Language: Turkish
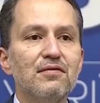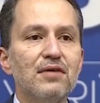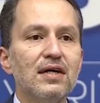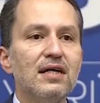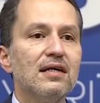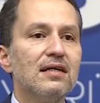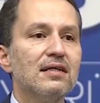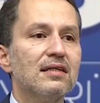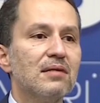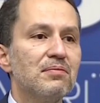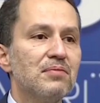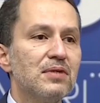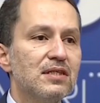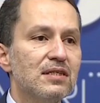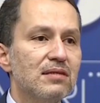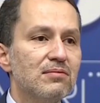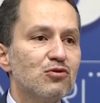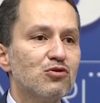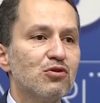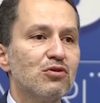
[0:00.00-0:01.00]
veya da
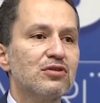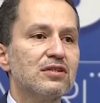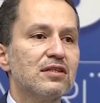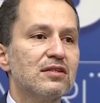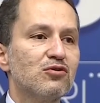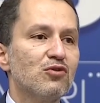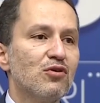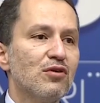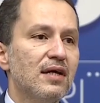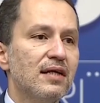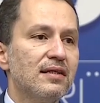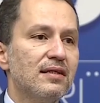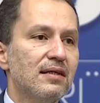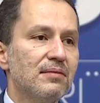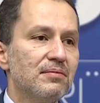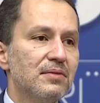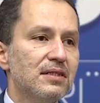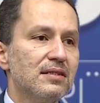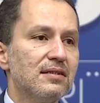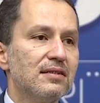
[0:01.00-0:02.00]
bizim çok sık
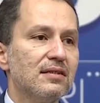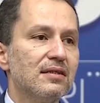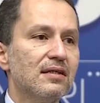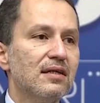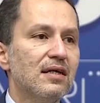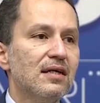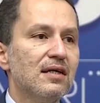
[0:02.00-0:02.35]
söylediğimiz